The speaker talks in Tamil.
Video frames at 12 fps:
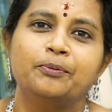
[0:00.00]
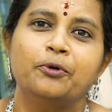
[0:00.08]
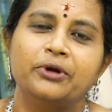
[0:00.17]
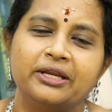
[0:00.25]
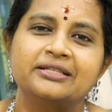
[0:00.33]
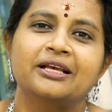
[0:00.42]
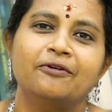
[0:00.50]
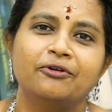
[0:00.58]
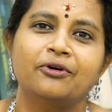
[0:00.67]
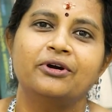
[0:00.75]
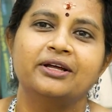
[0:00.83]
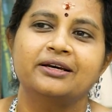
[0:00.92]
பொன்னியின்
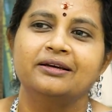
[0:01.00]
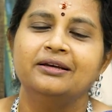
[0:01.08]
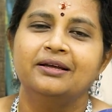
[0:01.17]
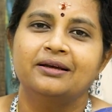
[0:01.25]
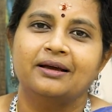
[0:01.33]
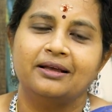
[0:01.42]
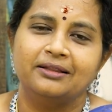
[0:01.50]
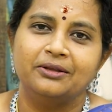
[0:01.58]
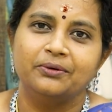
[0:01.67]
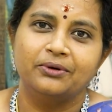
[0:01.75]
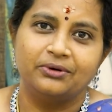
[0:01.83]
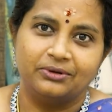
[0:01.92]
செல்வனோட அந்த
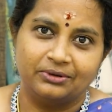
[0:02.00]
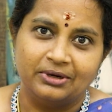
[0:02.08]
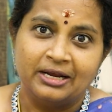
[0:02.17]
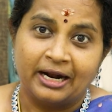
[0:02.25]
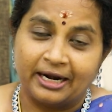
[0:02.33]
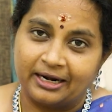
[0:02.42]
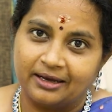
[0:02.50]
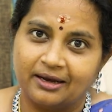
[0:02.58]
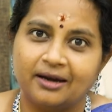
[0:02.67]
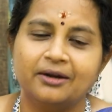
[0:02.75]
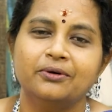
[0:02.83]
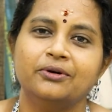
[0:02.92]
ஒரு
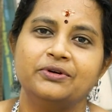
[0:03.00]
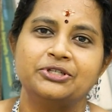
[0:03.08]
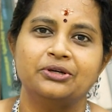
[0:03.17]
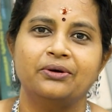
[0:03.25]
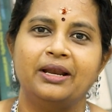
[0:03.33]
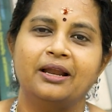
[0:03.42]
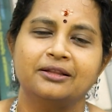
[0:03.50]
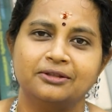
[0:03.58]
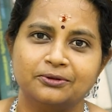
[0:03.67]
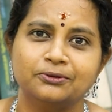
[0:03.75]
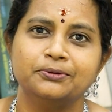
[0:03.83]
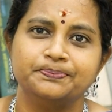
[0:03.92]
அழகான ஒரு விஷயம்
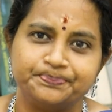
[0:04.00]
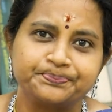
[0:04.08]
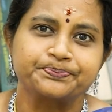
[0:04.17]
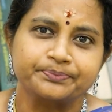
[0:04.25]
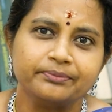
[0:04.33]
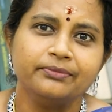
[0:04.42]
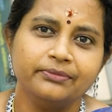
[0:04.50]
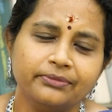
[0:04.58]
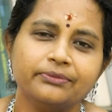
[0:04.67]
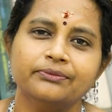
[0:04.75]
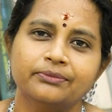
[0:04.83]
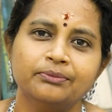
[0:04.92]
எல்லாத்துக்கும்
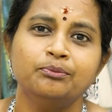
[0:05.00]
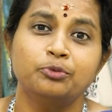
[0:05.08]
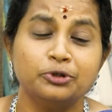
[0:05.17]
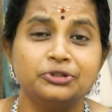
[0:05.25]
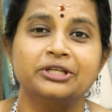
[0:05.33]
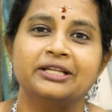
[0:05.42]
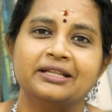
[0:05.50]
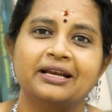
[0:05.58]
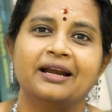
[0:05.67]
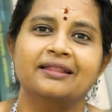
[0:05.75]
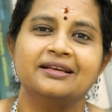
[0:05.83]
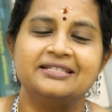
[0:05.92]

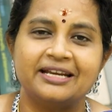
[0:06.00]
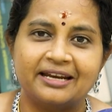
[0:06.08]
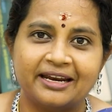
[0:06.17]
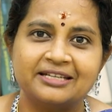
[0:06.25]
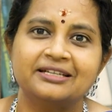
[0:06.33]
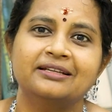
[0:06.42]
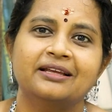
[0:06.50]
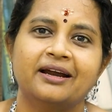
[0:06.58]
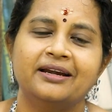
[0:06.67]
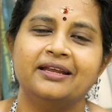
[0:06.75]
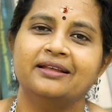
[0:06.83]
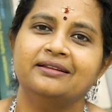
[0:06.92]
பிடிச்சதுனால தான் ஜென்ரேஷன்
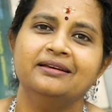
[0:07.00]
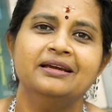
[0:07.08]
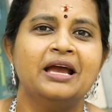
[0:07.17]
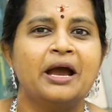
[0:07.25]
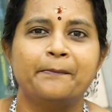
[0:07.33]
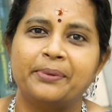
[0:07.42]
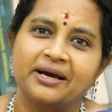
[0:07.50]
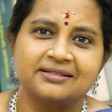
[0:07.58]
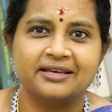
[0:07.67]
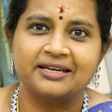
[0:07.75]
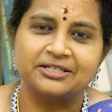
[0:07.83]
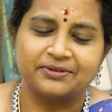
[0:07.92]
தாண்டி அது
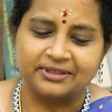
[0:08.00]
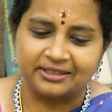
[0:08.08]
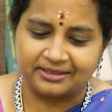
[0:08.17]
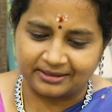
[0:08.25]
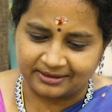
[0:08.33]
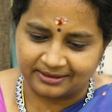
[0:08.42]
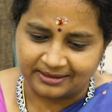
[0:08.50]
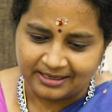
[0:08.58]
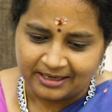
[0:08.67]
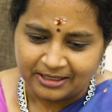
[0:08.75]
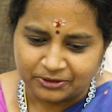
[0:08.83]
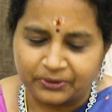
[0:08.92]
பாஸ் ஆகிட்டு வந்துட்டுருக்கு
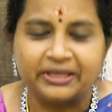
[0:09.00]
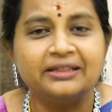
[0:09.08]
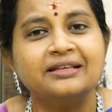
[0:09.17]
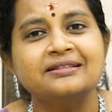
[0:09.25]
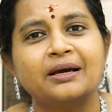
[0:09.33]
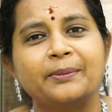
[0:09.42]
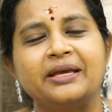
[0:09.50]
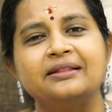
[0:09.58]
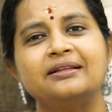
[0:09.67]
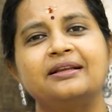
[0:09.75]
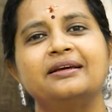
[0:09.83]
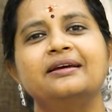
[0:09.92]
ஸோ இந்த
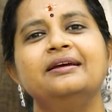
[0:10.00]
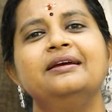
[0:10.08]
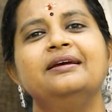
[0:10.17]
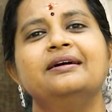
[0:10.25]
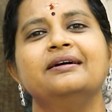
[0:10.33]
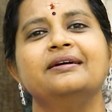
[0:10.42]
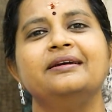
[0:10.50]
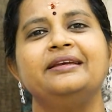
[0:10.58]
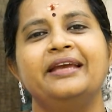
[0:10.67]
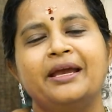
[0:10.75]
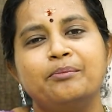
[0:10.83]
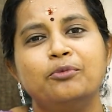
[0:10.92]
சமயத்தில்
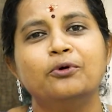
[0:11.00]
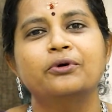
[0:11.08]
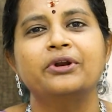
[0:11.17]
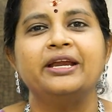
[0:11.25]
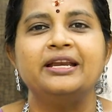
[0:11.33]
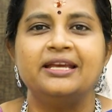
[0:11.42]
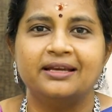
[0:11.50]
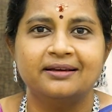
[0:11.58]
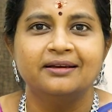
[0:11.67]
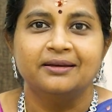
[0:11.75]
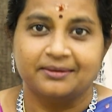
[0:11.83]
ஏன் புக் ரீடிங்